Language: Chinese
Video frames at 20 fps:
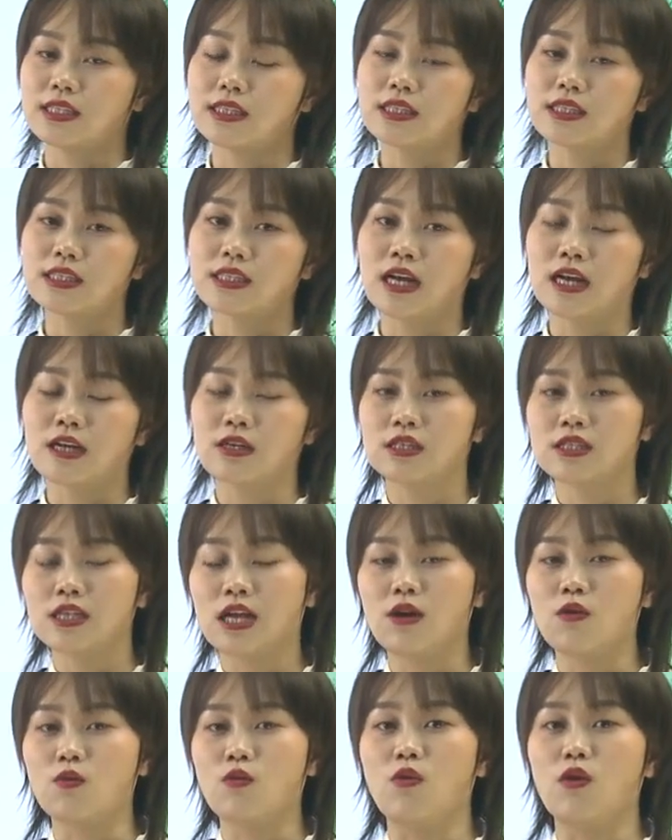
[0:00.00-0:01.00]
经常
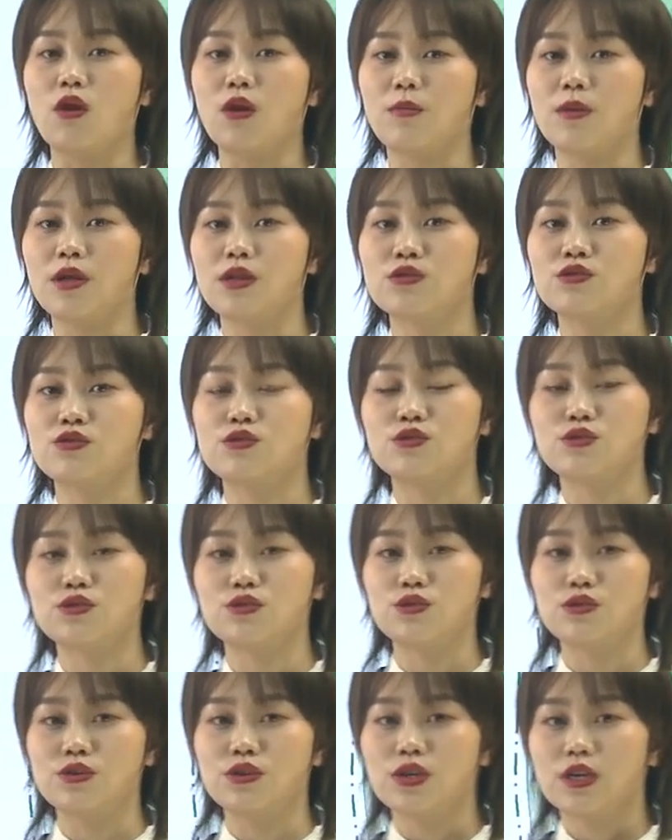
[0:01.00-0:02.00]
让我们
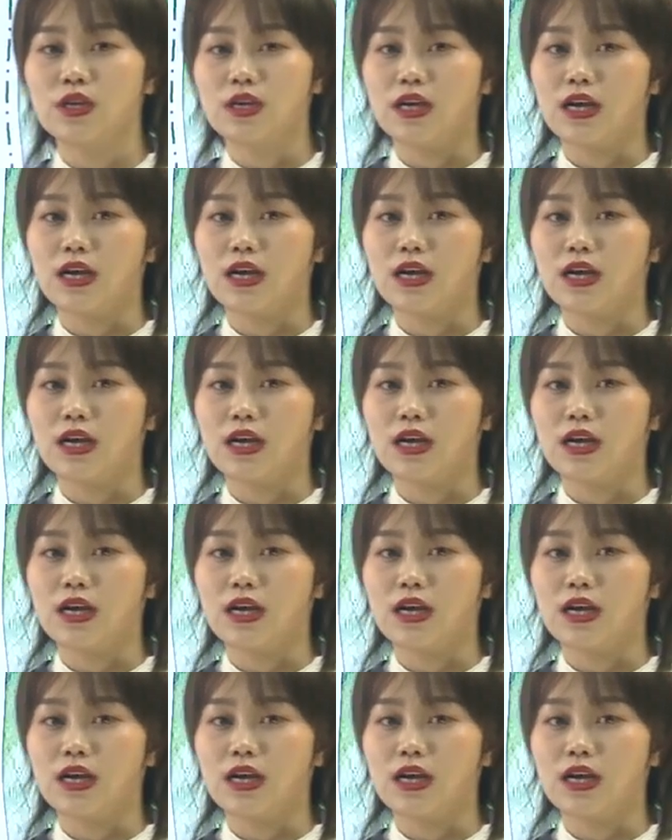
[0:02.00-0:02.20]
去